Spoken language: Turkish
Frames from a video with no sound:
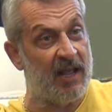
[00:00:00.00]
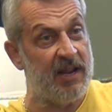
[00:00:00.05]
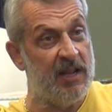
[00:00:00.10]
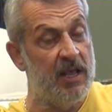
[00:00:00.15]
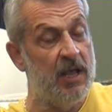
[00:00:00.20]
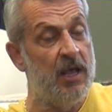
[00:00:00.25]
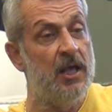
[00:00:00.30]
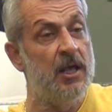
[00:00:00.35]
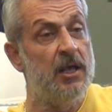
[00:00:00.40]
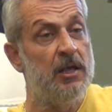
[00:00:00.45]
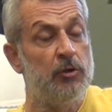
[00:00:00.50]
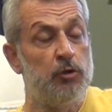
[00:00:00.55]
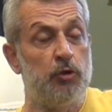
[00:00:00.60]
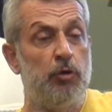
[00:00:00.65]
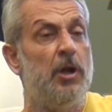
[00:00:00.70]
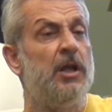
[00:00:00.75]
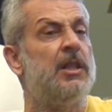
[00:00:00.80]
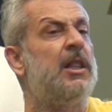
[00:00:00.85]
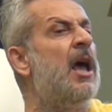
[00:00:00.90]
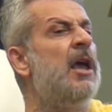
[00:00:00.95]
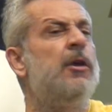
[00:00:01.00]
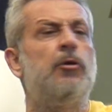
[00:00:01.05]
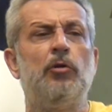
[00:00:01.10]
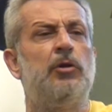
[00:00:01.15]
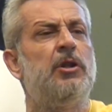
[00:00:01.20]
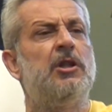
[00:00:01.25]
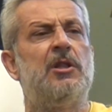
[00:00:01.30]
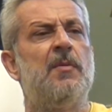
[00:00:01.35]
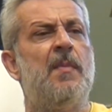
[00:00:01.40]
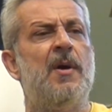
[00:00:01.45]
isen sürekli
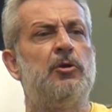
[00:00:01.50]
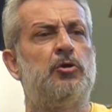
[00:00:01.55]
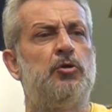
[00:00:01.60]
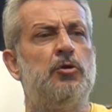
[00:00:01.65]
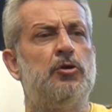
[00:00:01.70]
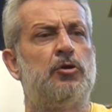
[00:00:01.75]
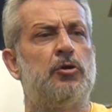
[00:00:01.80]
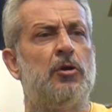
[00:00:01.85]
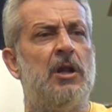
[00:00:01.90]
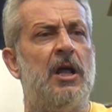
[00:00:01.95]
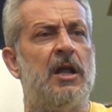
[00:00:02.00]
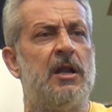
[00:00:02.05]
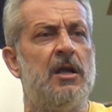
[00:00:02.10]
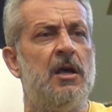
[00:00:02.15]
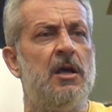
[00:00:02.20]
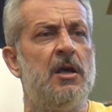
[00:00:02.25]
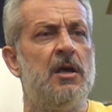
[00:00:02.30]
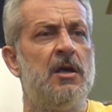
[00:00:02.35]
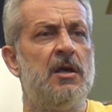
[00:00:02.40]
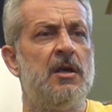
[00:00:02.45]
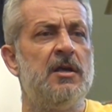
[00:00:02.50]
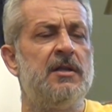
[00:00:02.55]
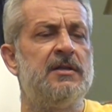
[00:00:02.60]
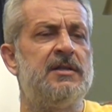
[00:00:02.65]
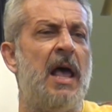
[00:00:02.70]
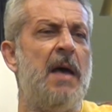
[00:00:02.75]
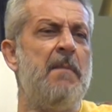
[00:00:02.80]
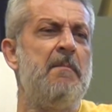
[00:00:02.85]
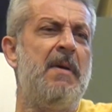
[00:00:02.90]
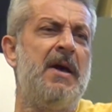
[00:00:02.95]
en kötü ihtimal şunu söyler.
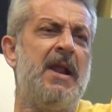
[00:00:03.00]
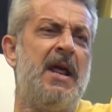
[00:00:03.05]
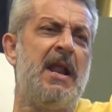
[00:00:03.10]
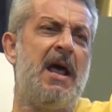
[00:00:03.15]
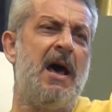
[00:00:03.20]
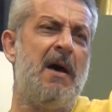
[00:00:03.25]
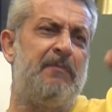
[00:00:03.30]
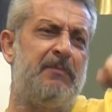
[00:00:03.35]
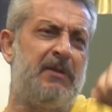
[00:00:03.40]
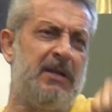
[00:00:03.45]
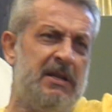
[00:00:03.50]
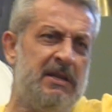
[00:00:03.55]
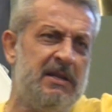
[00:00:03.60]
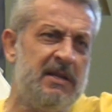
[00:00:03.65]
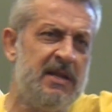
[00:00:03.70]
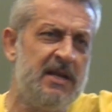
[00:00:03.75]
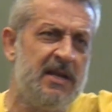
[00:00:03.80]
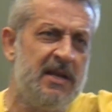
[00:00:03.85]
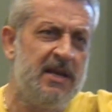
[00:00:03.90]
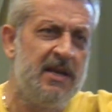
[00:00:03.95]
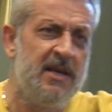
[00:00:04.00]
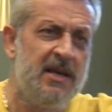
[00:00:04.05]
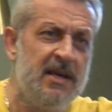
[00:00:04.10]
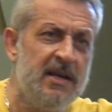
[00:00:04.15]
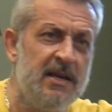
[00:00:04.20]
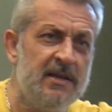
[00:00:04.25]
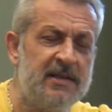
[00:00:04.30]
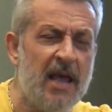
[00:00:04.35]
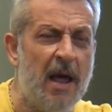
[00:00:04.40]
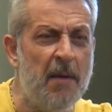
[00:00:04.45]
Sen bana ne yaptın?
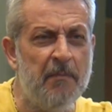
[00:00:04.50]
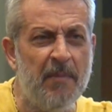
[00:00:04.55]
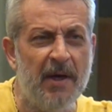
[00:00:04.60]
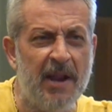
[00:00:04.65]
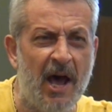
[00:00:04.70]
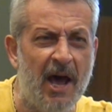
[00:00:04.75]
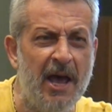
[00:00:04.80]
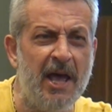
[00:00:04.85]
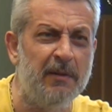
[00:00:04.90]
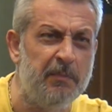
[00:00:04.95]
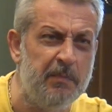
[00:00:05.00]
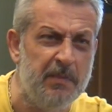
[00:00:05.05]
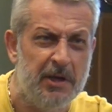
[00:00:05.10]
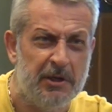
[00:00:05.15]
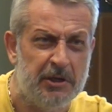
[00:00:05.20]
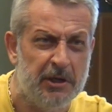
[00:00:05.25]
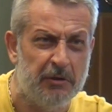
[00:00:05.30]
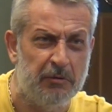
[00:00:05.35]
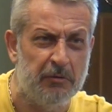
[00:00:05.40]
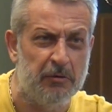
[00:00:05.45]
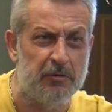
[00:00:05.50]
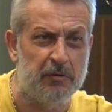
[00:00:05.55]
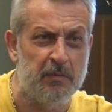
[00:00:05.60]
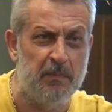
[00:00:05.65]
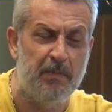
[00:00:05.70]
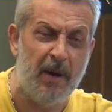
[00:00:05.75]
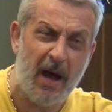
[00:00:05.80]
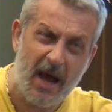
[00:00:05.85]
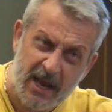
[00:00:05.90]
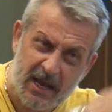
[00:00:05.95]
Sen bana hayat mı
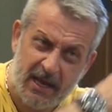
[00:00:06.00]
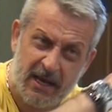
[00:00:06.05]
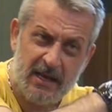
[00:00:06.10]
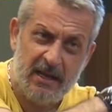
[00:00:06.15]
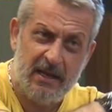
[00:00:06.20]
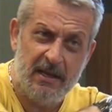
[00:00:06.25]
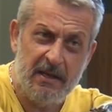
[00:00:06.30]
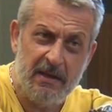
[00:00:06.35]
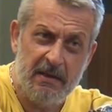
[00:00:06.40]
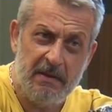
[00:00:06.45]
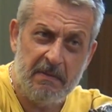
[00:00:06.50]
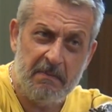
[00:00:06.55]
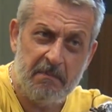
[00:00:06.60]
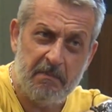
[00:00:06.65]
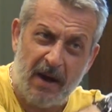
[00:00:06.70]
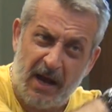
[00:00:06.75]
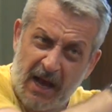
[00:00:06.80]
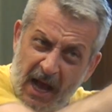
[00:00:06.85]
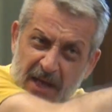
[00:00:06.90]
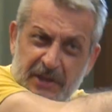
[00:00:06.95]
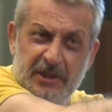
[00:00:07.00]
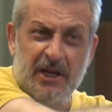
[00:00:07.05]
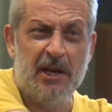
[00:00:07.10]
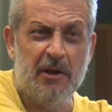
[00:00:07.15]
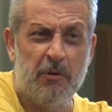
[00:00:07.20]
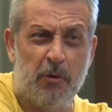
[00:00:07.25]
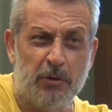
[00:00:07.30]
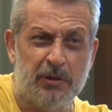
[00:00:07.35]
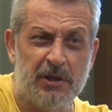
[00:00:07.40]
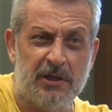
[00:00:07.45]
yaşatıyorsun? Bak. Bak
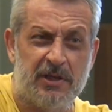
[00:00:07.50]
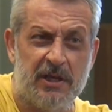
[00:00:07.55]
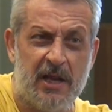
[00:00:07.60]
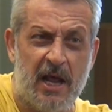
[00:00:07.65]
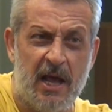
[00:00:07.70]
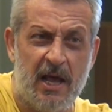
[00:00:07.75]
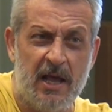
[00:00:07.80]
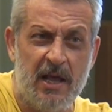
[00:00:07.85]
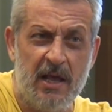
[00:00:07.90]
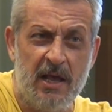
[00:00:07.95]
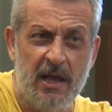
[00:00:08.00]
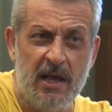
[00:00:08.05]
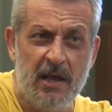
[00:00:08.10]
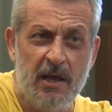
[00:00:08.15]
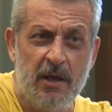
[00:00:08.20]
Ayşe'nin kocasına.